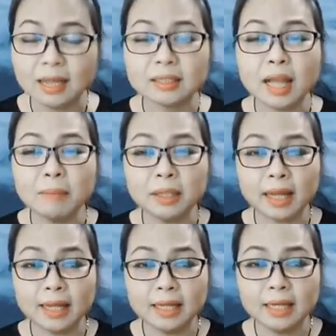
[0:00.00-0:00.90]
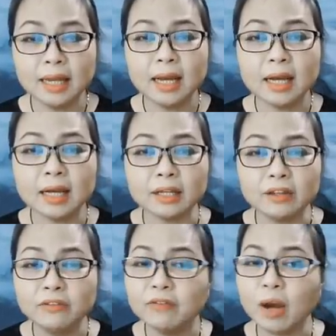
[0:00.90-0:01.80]
Thế mới thấy
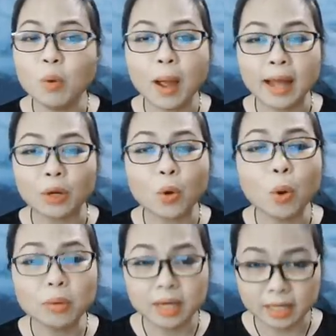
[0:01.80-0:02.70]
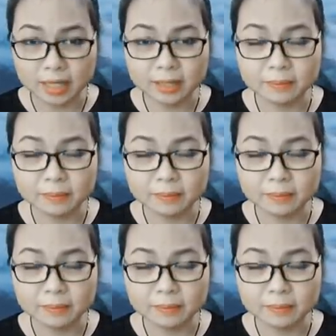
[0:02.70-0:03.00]
khỉ vẫn hoàng cốt khỉ.